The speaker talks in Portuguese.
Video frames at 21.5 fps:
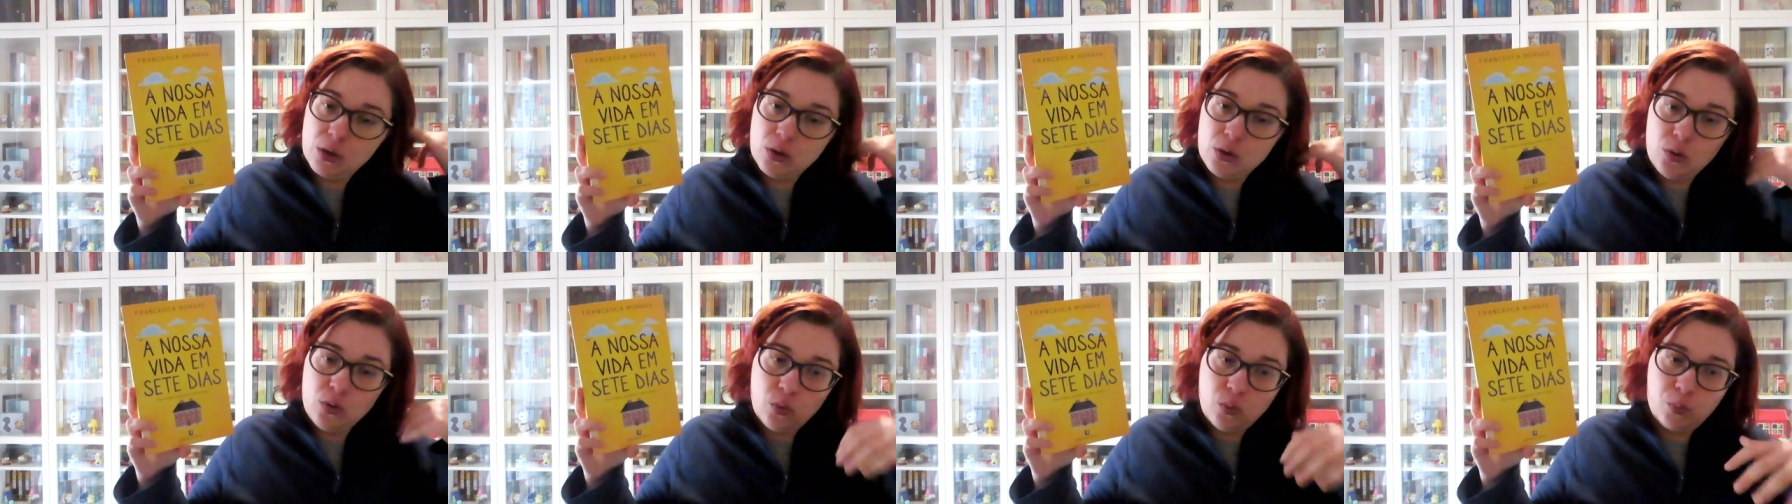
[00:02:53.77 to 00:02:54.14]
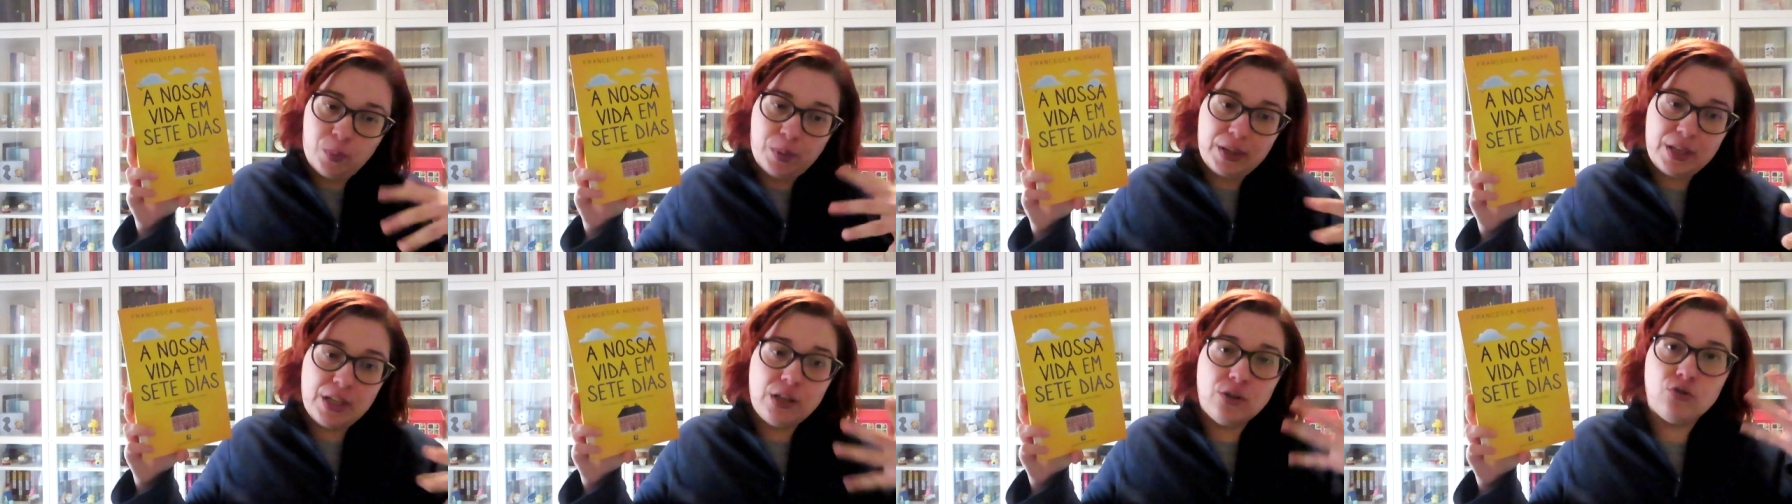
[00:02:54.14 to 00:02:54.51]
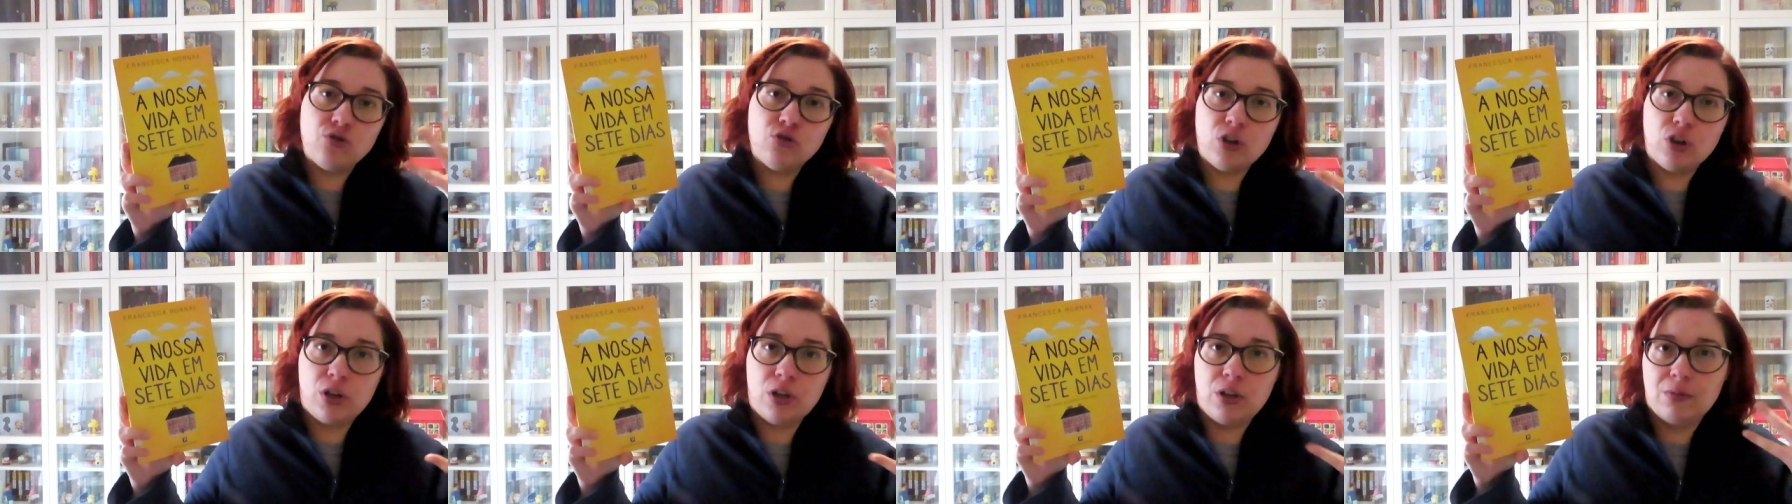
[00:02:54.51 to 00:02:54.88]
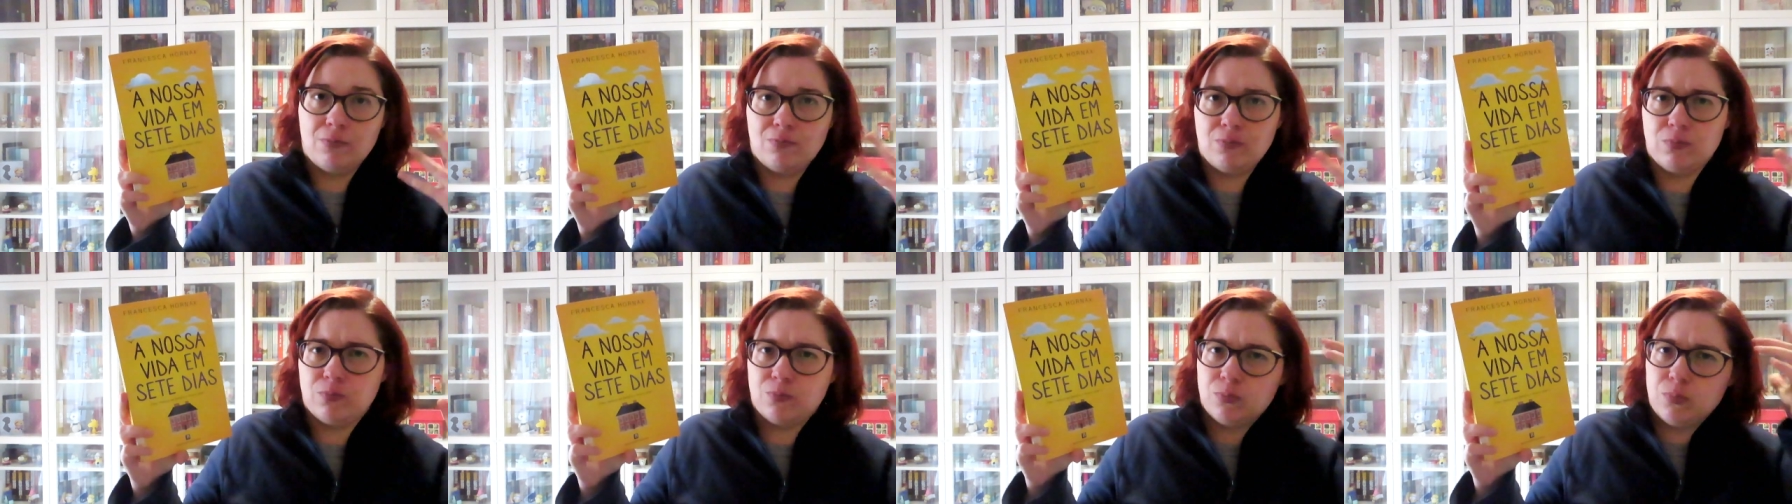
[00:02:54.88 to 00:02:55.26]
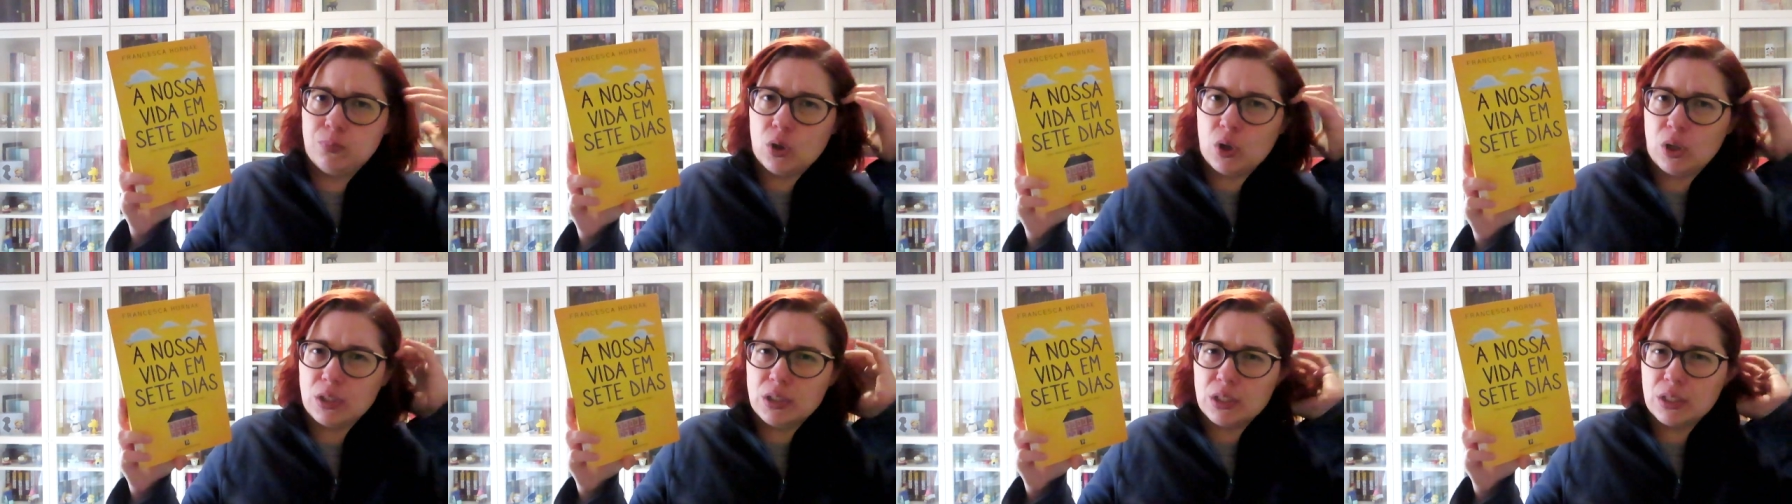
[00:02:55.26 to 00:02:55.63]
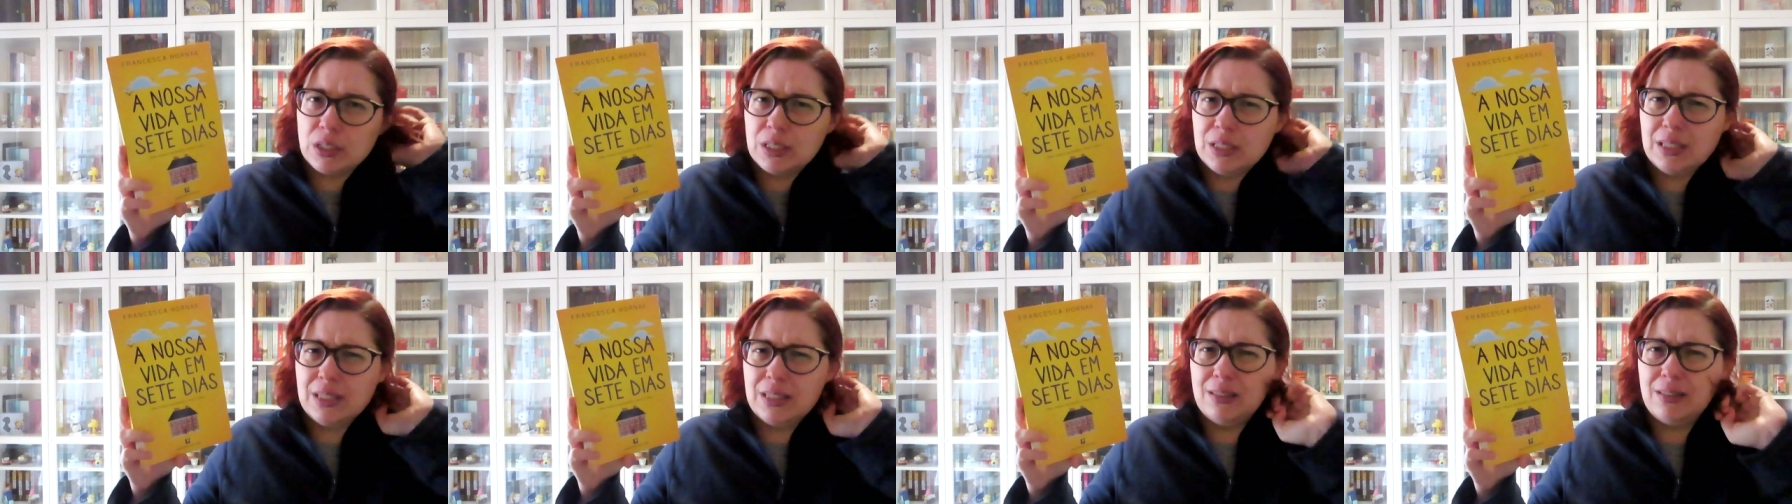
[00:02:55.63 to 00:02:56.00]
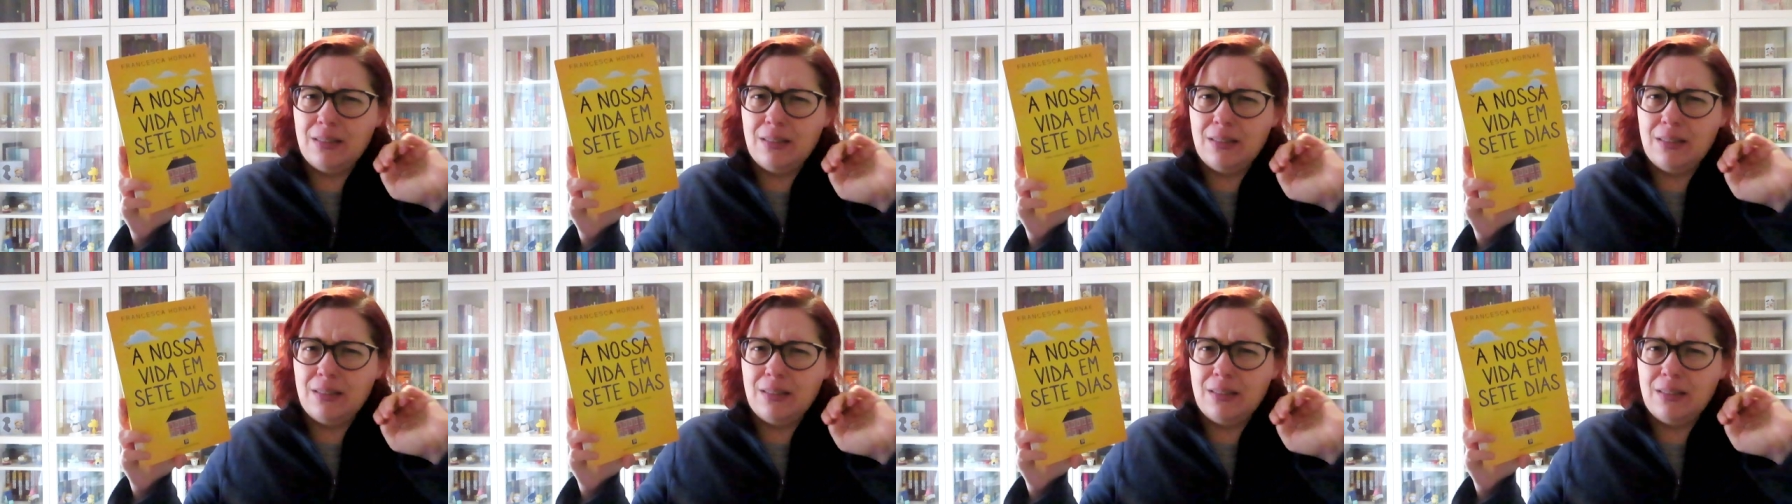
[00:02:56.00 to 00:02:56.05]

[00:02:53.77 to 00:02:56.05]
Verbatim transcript: num país, uh, por causa que